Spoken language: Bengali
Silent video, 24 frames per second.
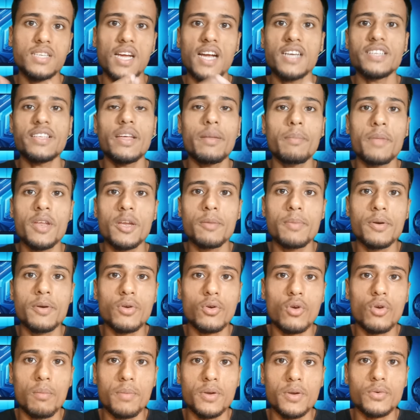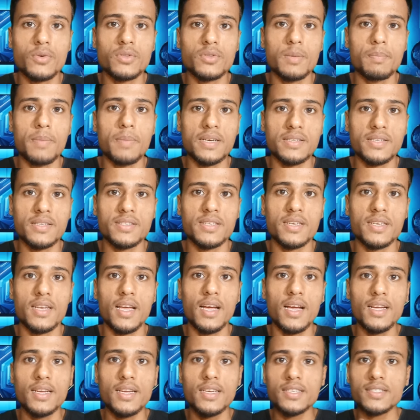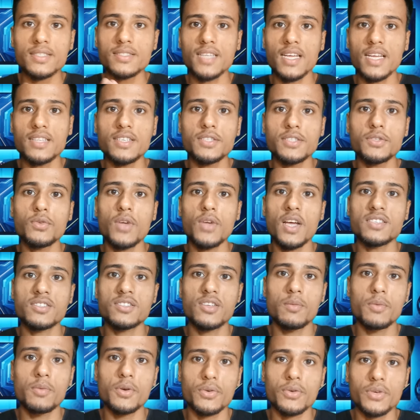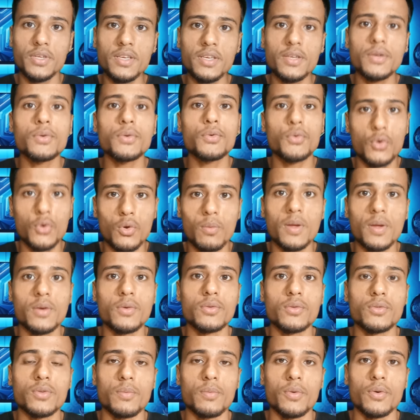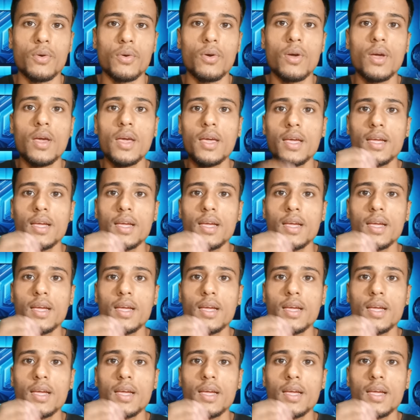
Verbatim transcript: ষাট হাজার মিনিট ভিডিও কমপ্লিট করতে পারতেছেন না তাদের জন্য আজকের ভিডিওটি খুবই গুরুত্বপূর্ণ